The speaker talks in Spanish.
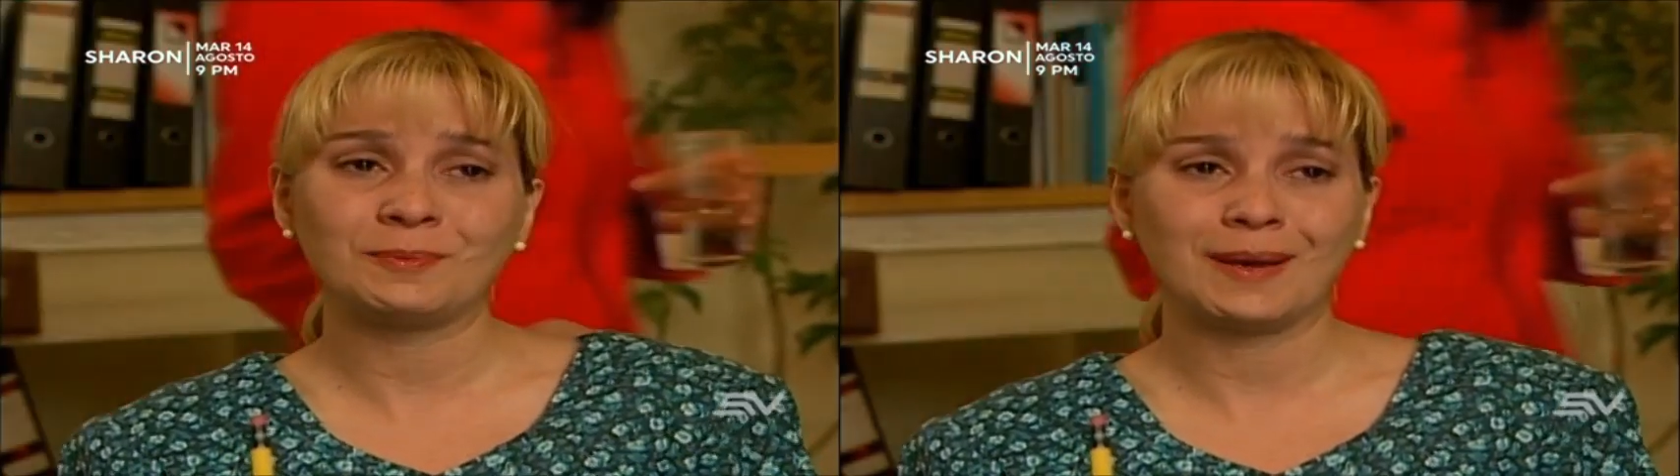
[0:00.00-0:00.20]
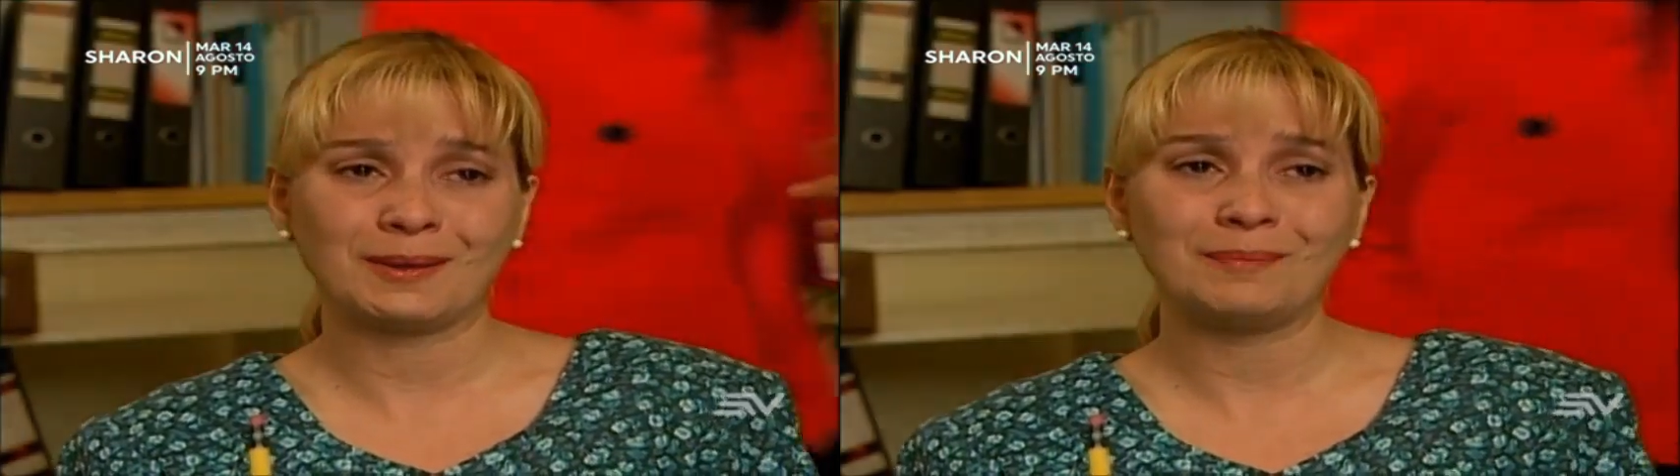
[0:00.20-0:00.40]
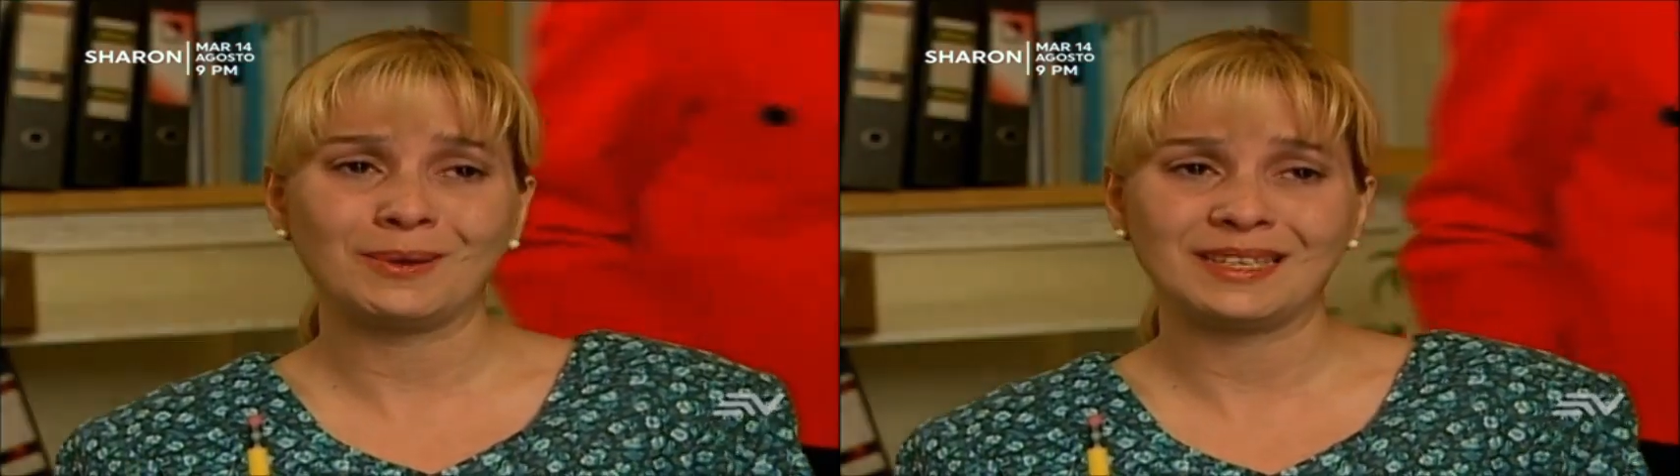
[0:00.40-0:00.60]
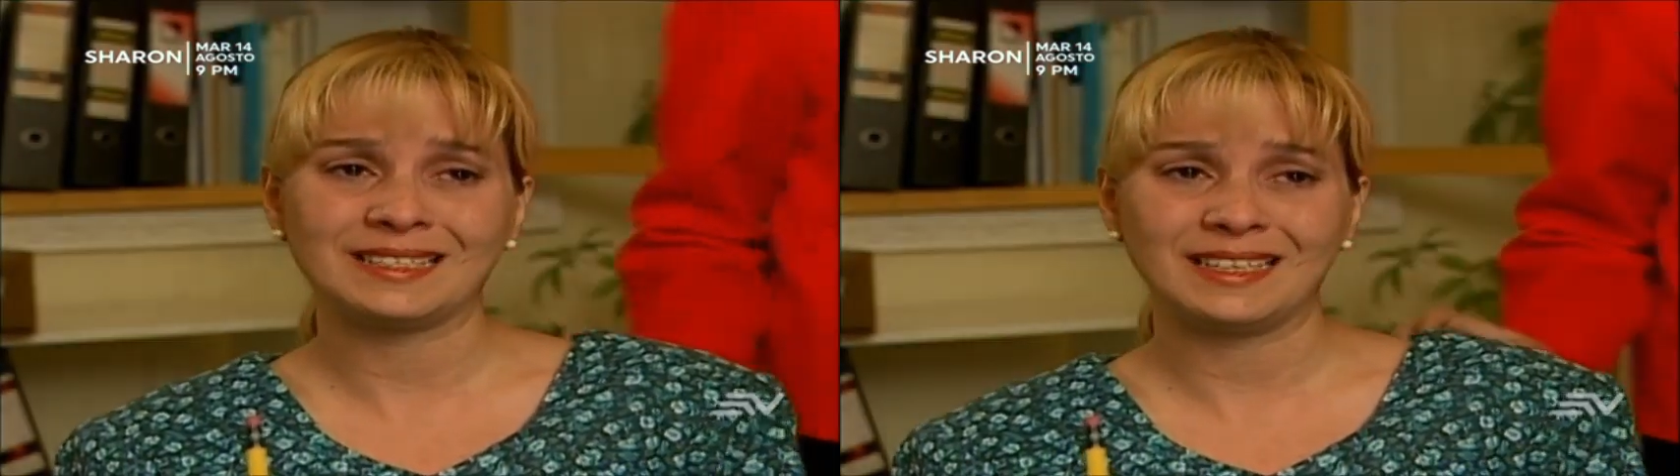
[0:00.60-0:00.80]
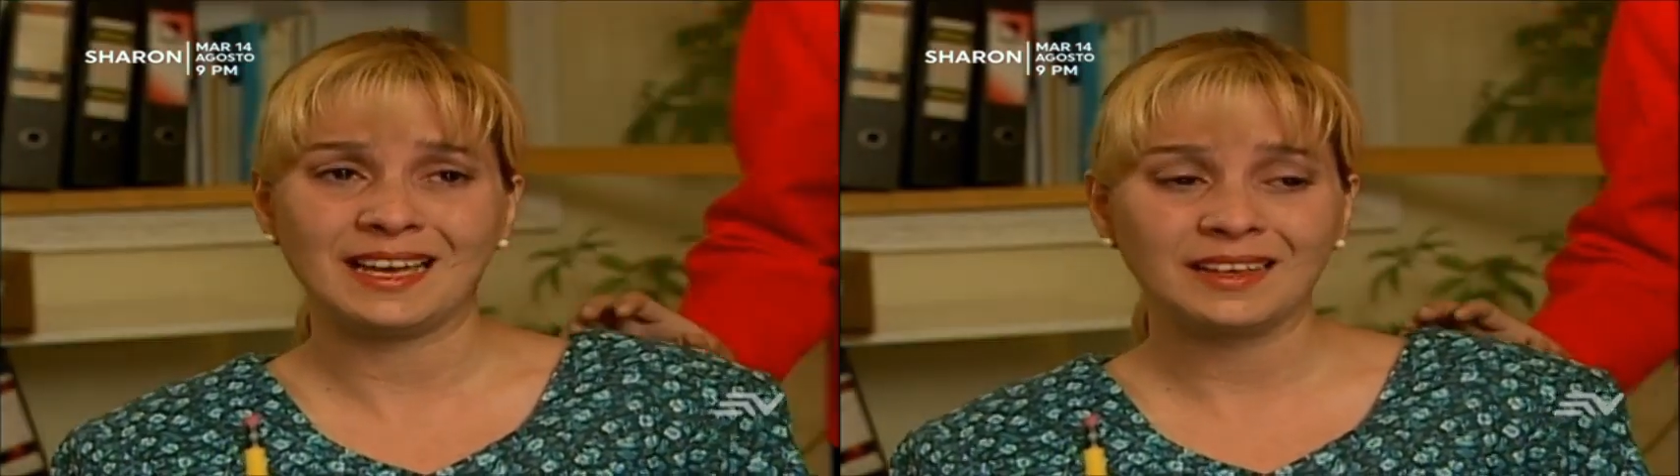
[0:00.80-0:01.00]
paró el
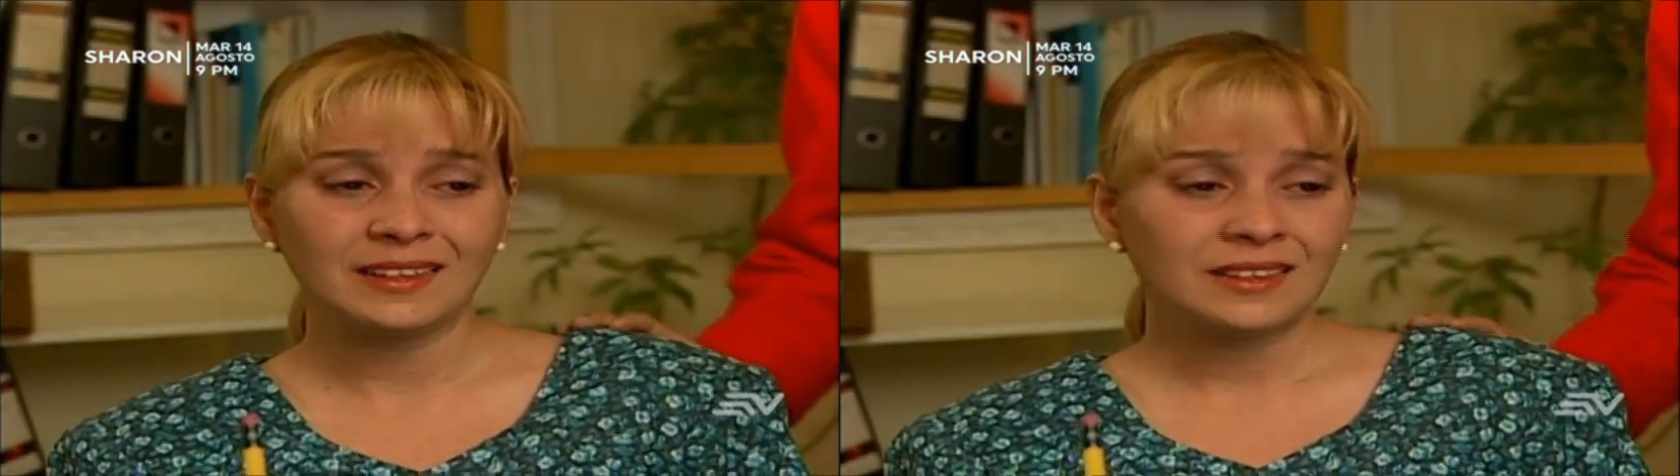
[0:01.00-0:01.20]
policía.